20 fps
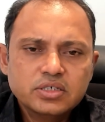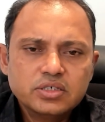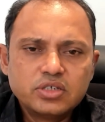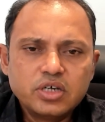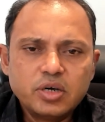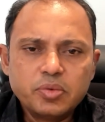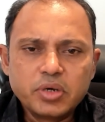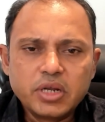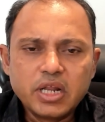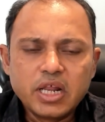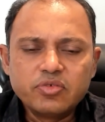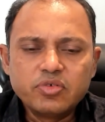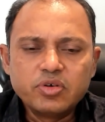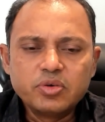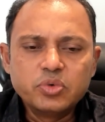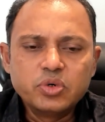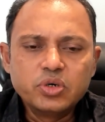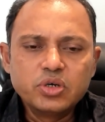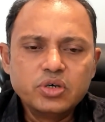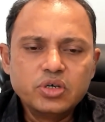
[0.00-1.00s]
సో అప్పుడు నలభై
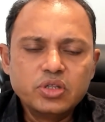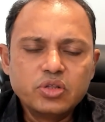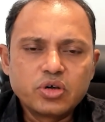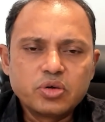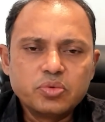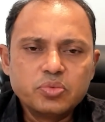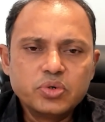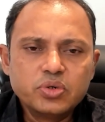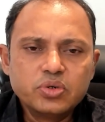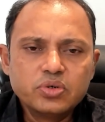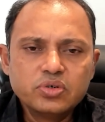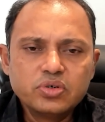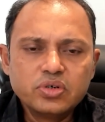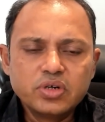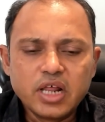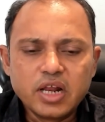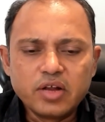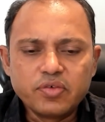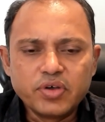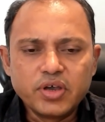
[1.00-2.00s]
మూడు ఇది ఒక మూడు
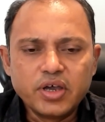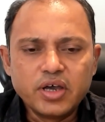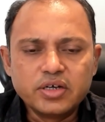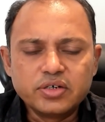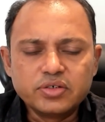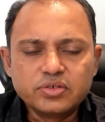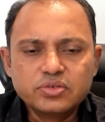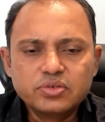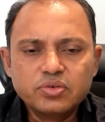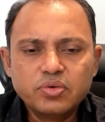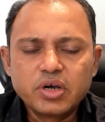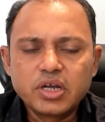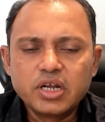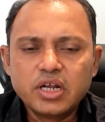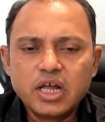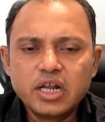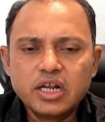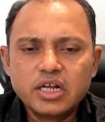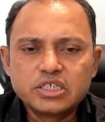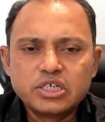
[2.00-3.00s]
నలభై ఆరు ఒక
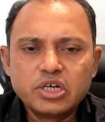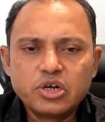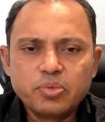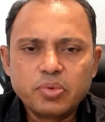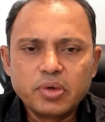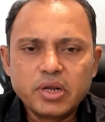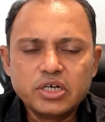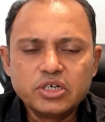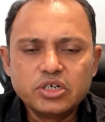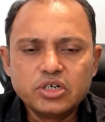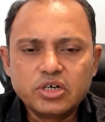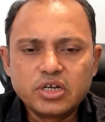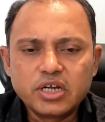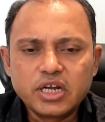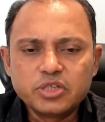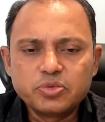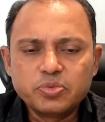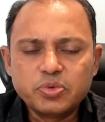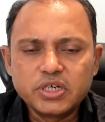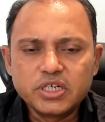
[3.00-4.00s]
నాలుగు లక్షల రూపాయలు అటు ఇటు
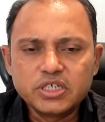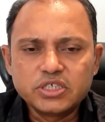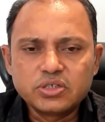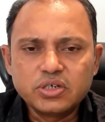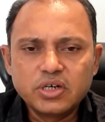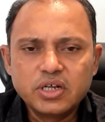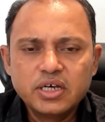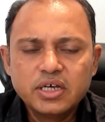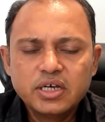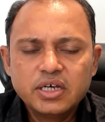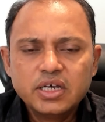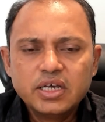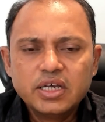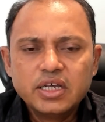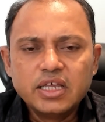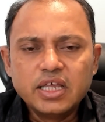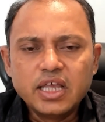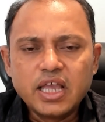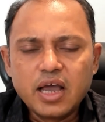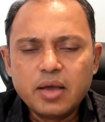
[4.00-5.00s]
ట్రాన్స్పోర్టేషన్
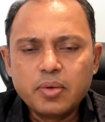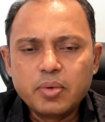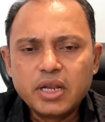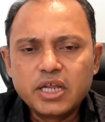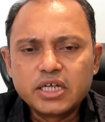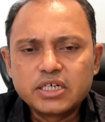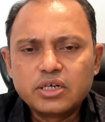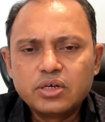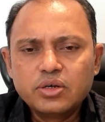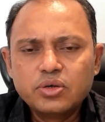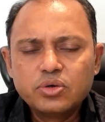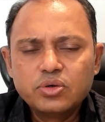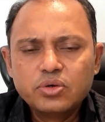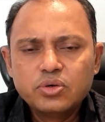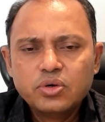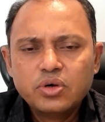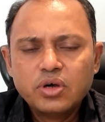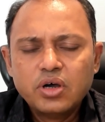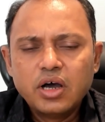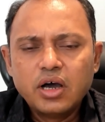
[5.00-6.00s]
యాభై లక్షలు
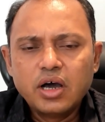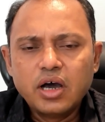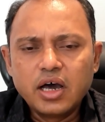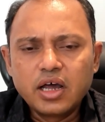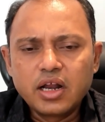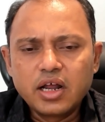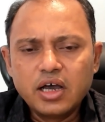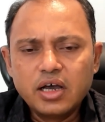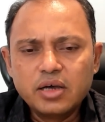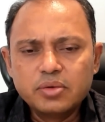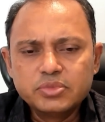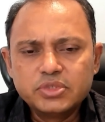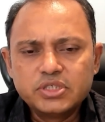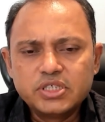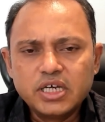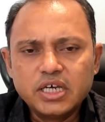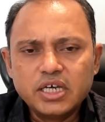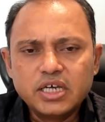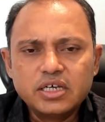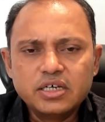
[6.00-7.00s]

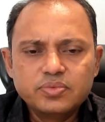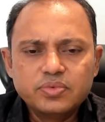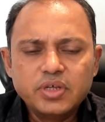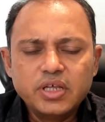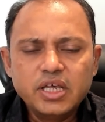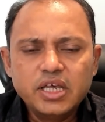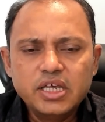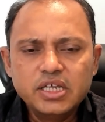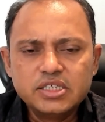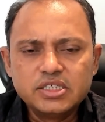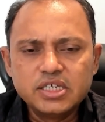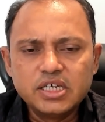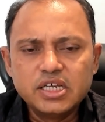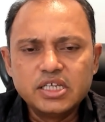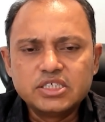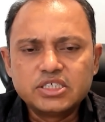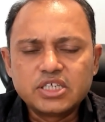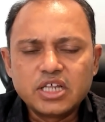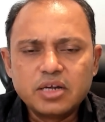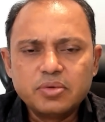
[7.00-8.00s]
ఆరామ్సే ఈజీ
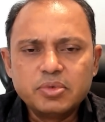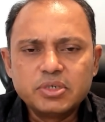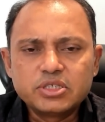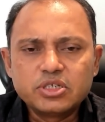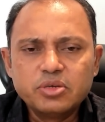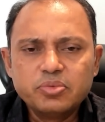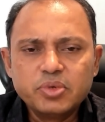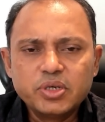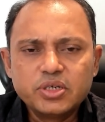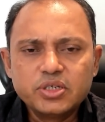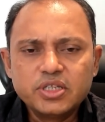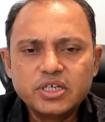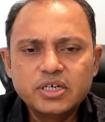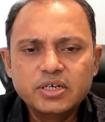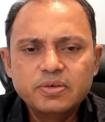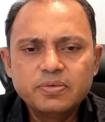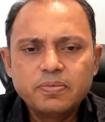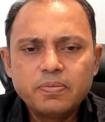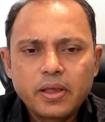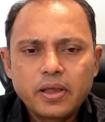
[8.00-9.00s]
ఇన్స్టాల్మెంట్స్లో మీరు ఇది
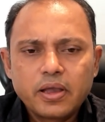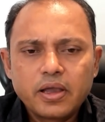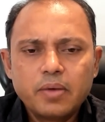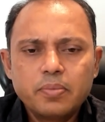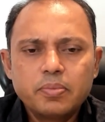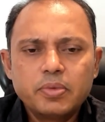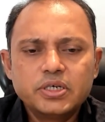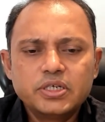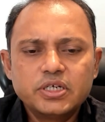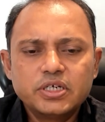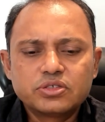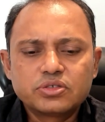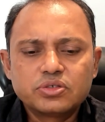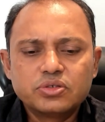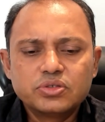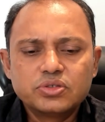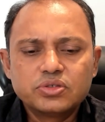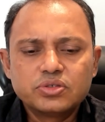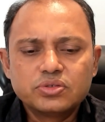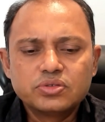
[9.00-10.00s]
కంప్లీట్
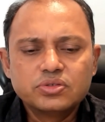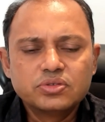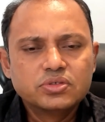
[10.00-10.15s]
చేసుకోవచ్చు